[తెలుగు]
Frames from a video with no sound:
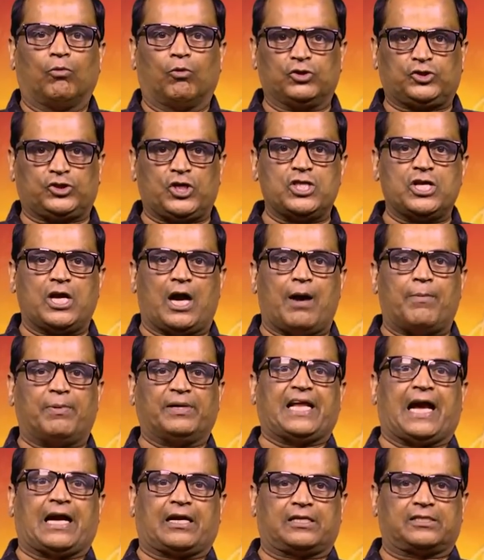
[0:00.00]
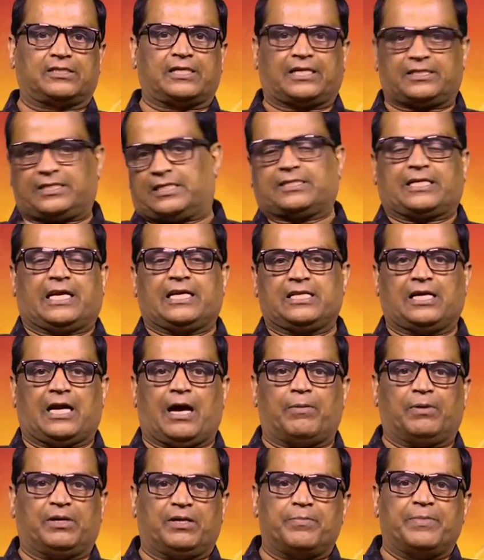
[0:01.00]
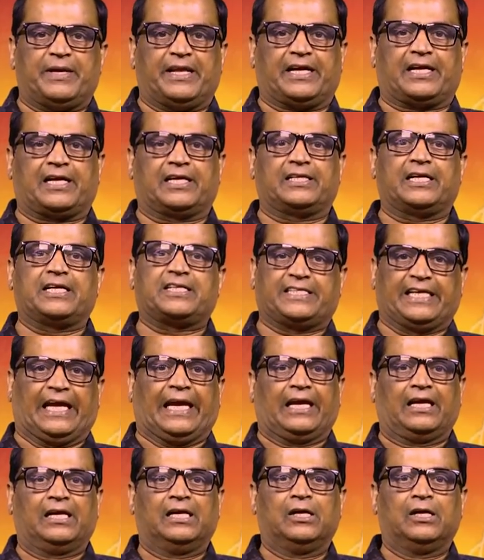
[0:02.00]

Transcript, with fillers: వచ్చింది కాబట్టి అక్కడ సక్సెస్ అయింది కాబట్టి మీరు ఇక్కడ తెచ్చి